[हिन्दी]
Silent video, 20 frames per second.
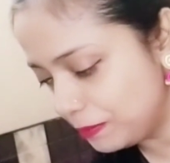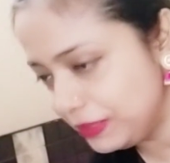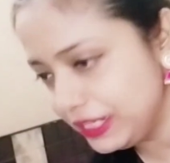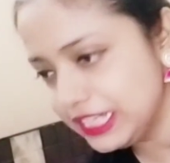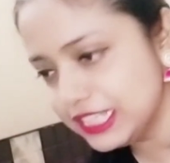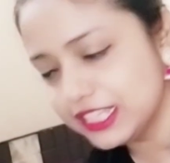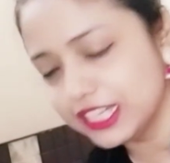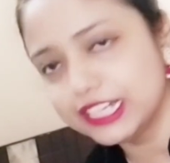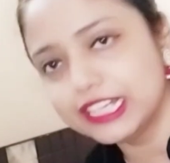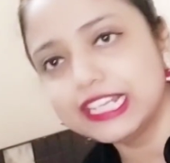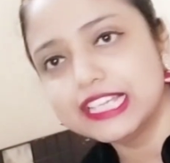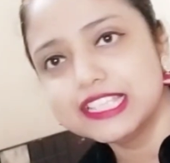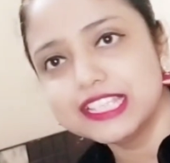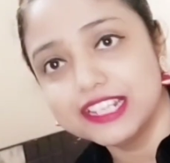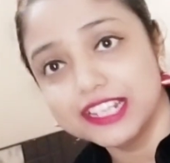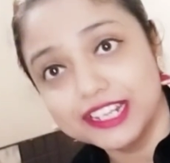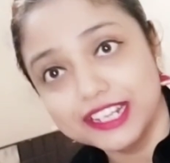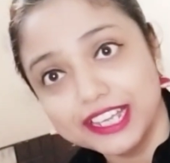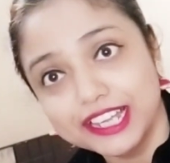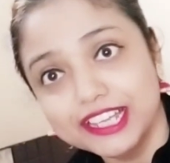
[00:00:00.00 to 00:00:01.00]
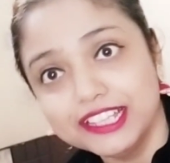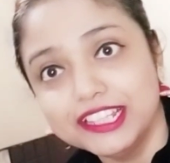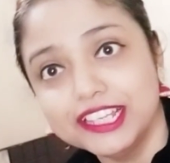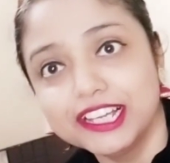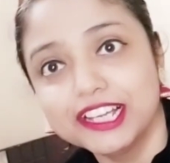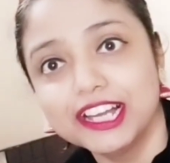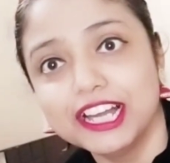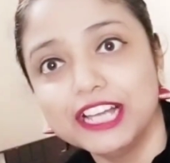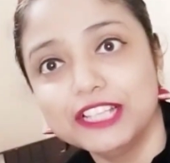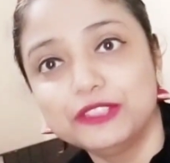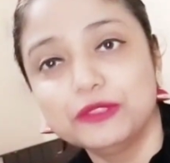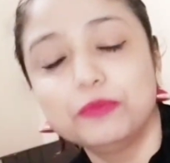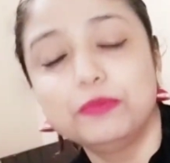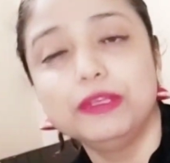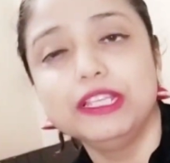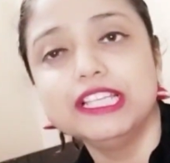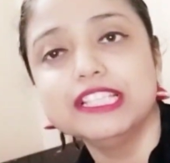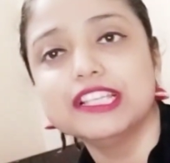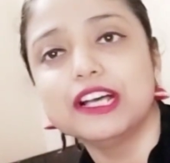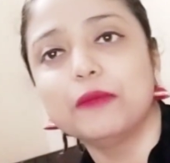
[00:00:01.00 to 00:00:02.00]
प्लीज uh, अगर किसी ने नहीं देखा है तो
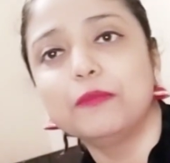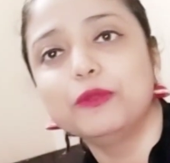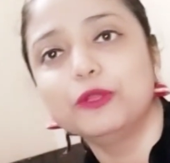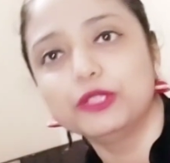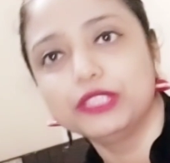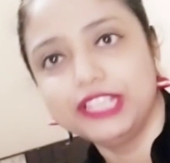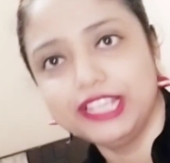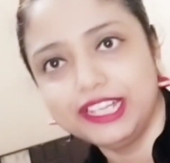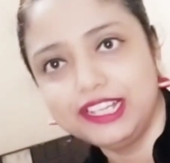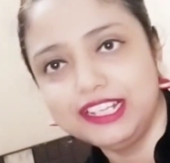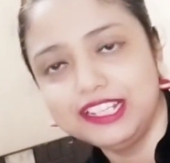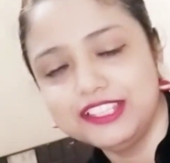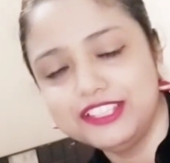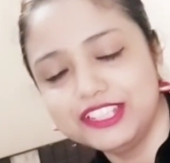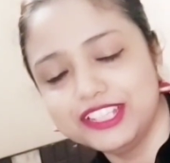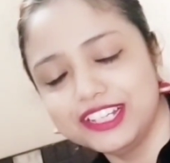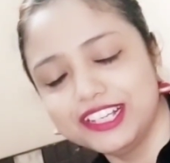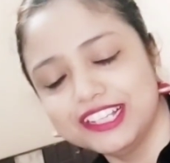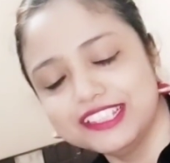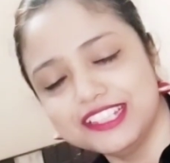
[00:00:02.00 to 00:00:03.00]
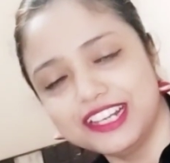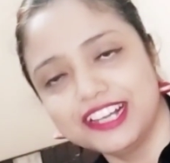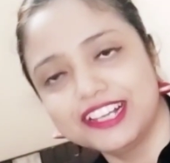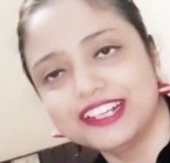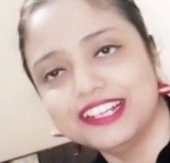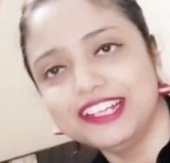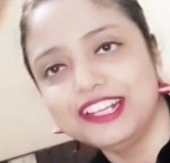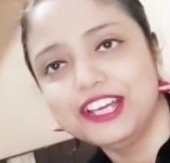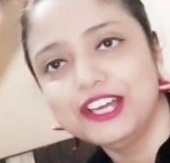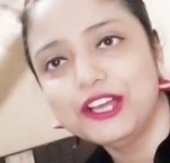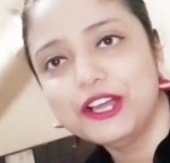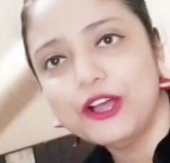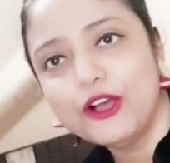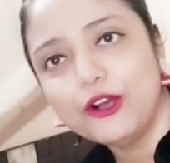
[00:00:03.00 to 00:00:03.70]
प्लीज आप लोग देख लीजिएगा जाकर